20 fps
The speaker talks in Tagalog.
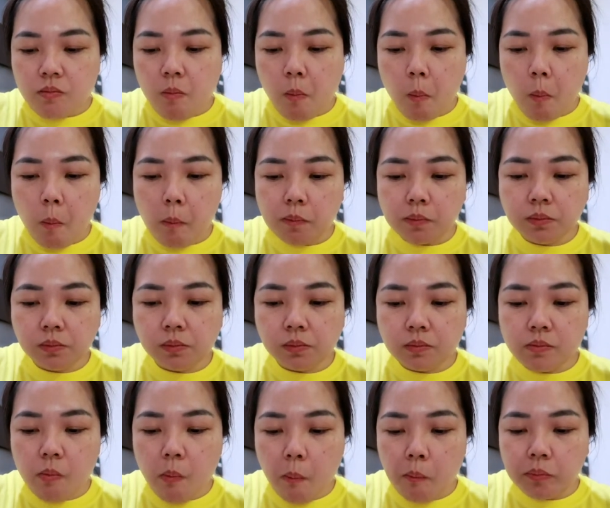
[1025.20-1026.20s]
Bakit ka na
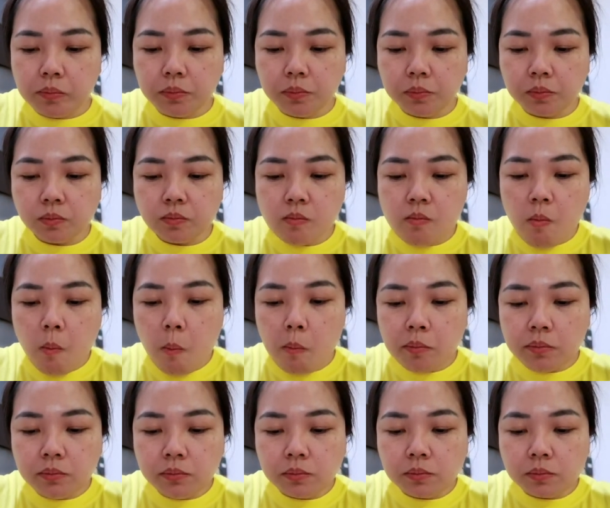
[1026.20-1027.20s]
doon? Sa unan?
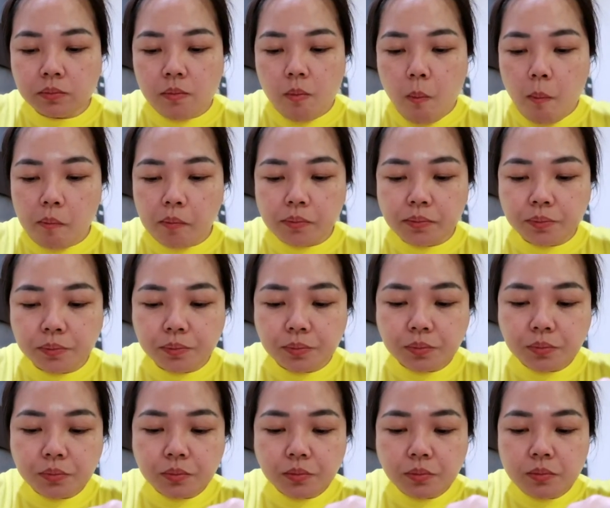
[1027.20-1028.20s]

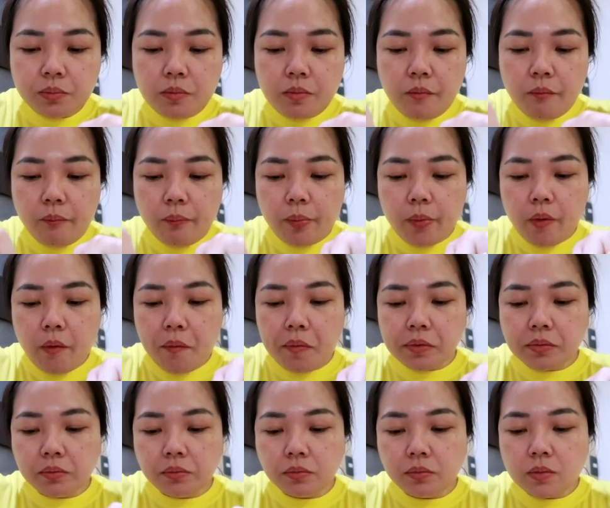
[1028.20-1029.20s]
Ha? Ah, sa
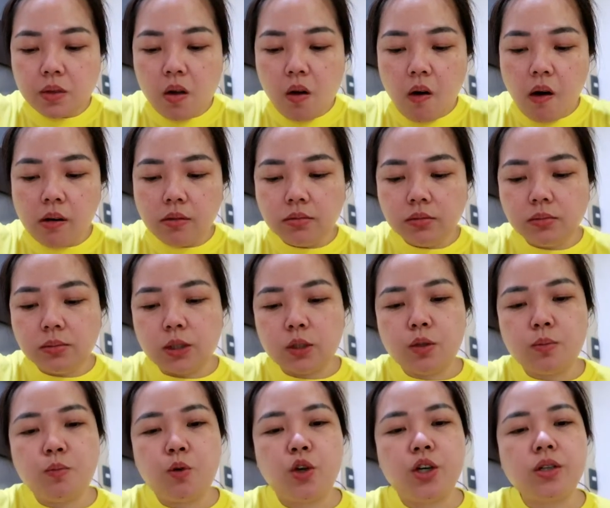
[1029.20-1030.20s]
unan ni mami? Ano
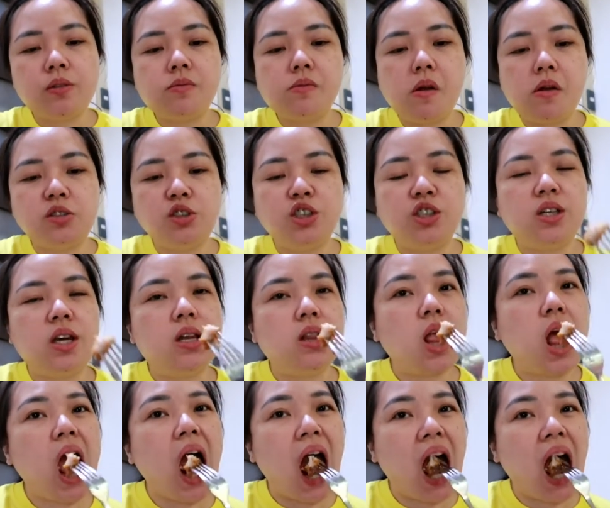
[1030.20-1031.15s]
ba Pork? Chicken?